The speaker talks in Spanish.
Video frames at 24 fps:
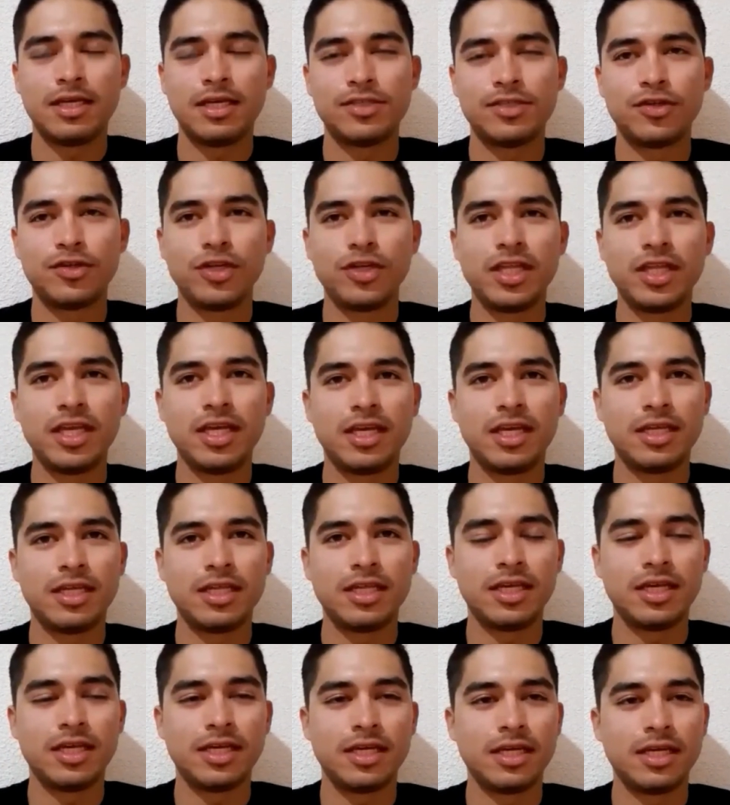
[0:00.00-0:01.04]
soy de,
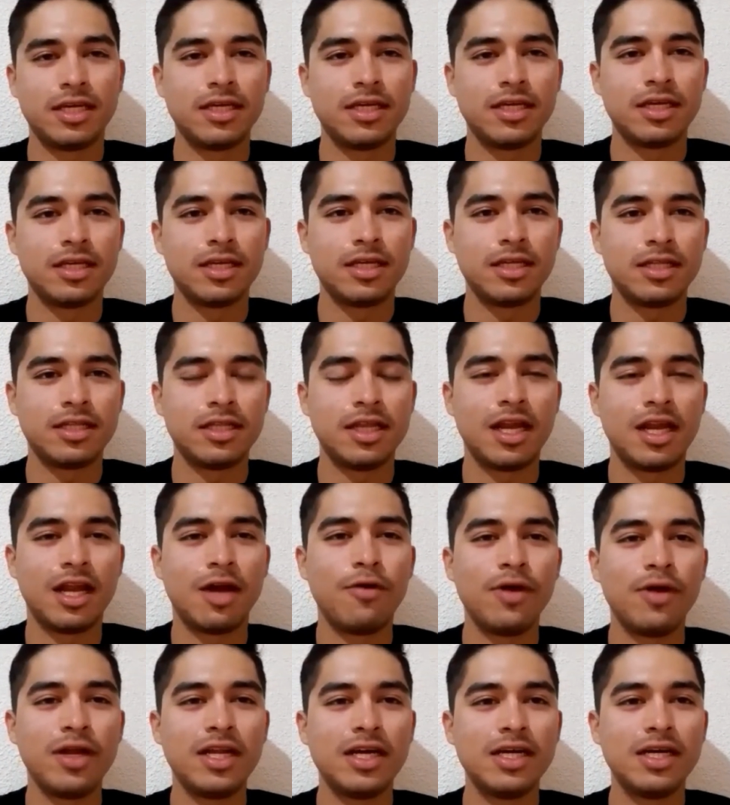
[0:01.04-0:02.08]
de, de
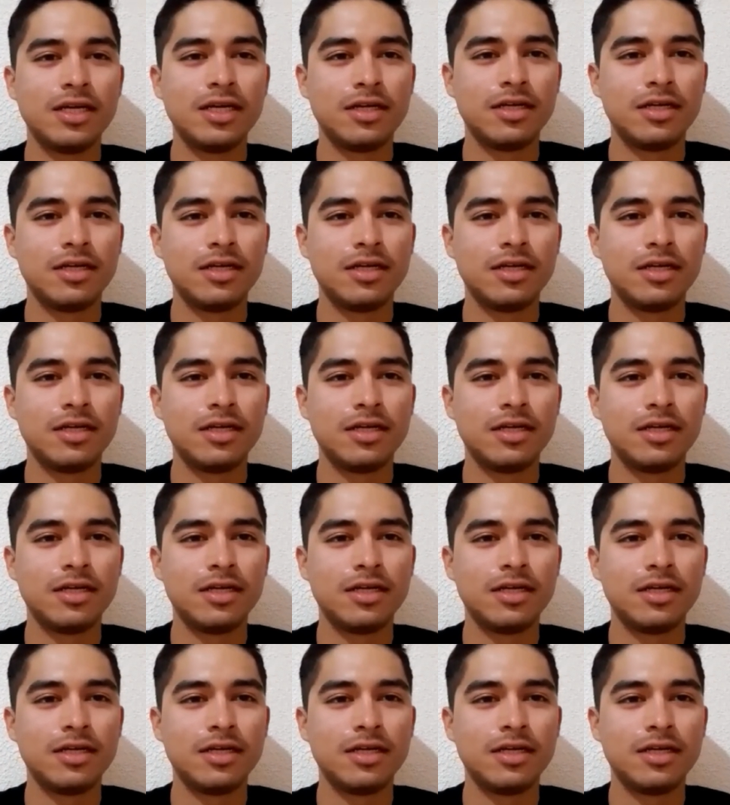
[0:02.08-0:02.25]
Alajuela,